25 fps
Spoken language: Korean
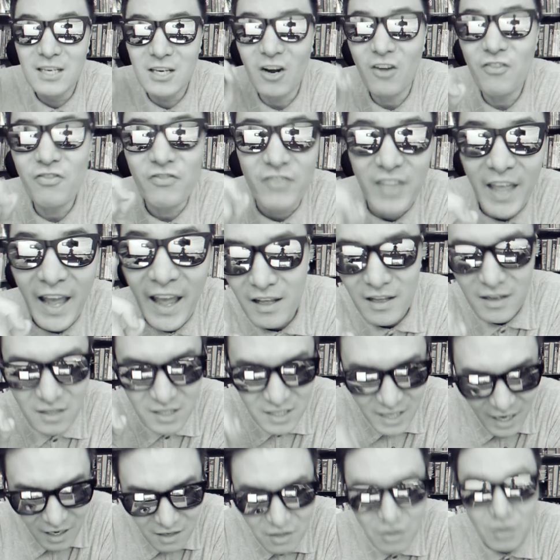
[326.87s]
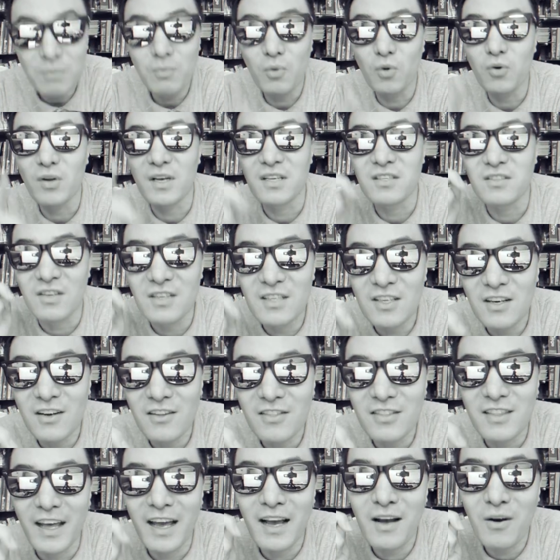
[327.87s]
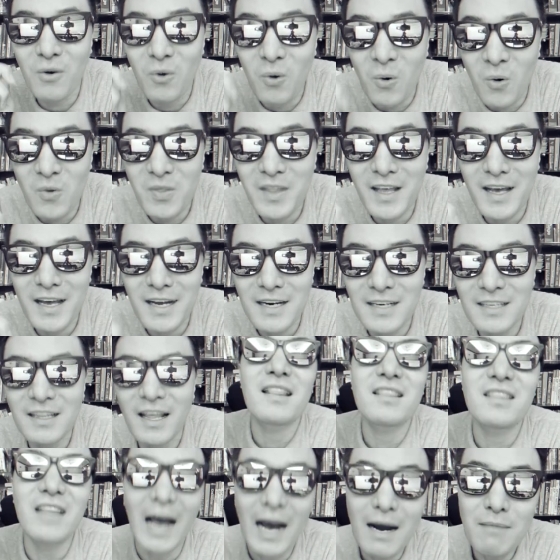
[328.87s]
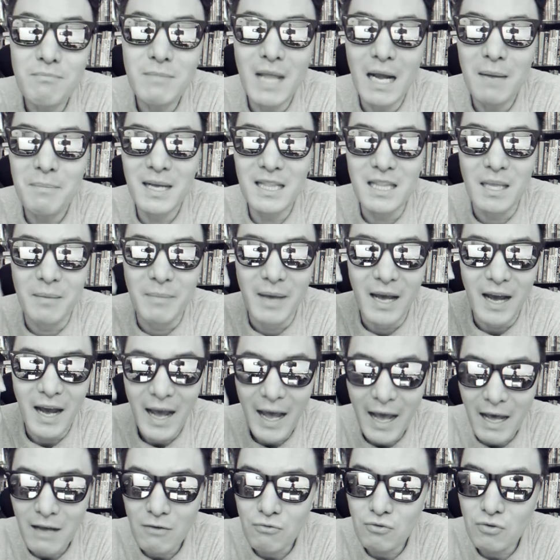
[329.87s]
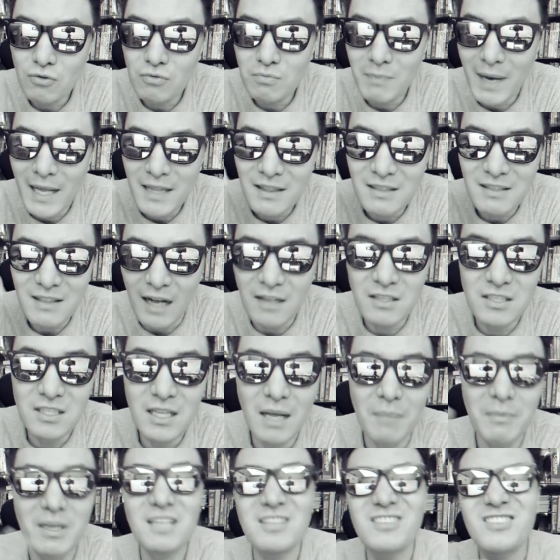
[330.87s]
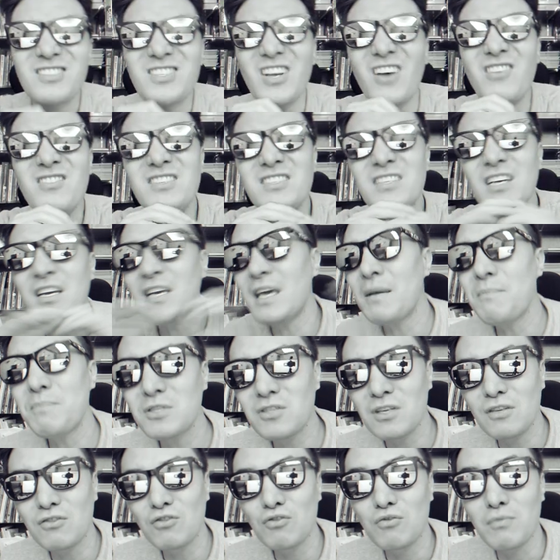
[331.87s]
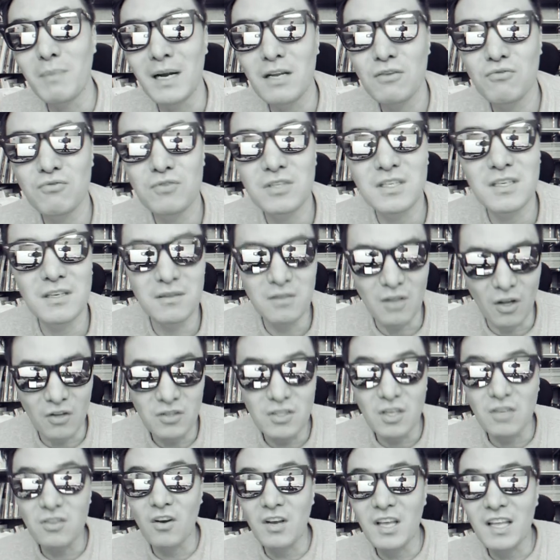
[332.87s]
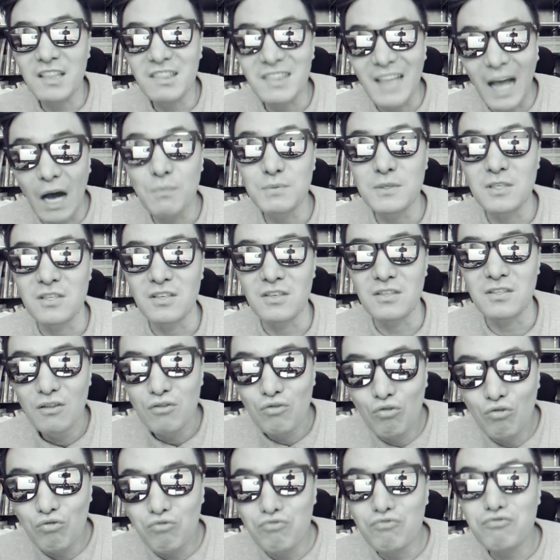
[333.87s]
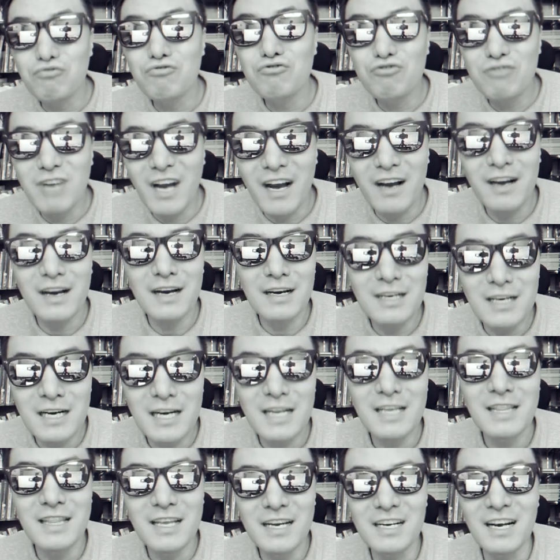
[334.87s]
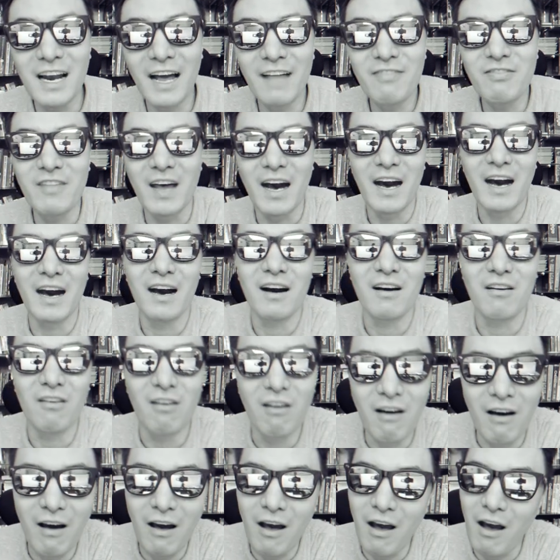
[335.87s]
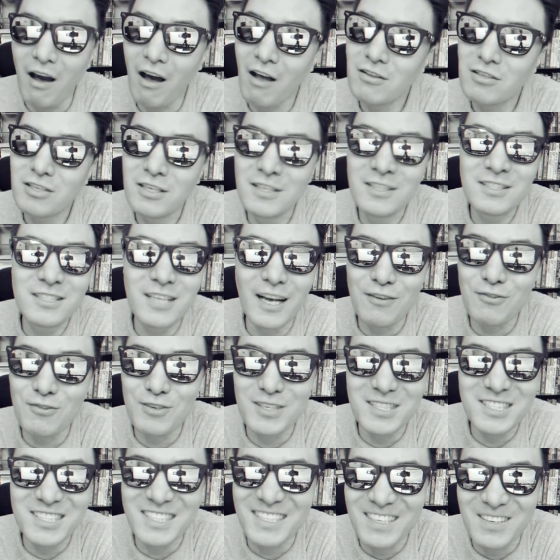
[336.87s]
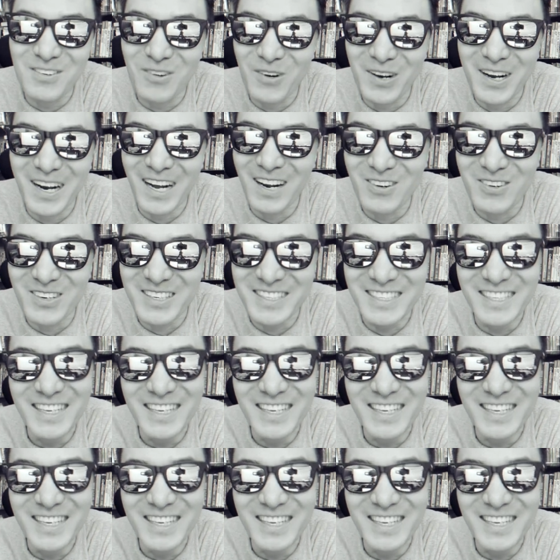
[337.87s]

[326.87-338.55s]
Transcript: 그런데 이 학교는 모르겠어. 그런데 코넬은 다음 날만 되면 하루만 딱 지나면은 전체 캠퍼스에 두루마리 휴지 던졌던 게 다 없어져 있어. 누군가가 클리닝을 한다. 와 진짜 귀신이고 칼로.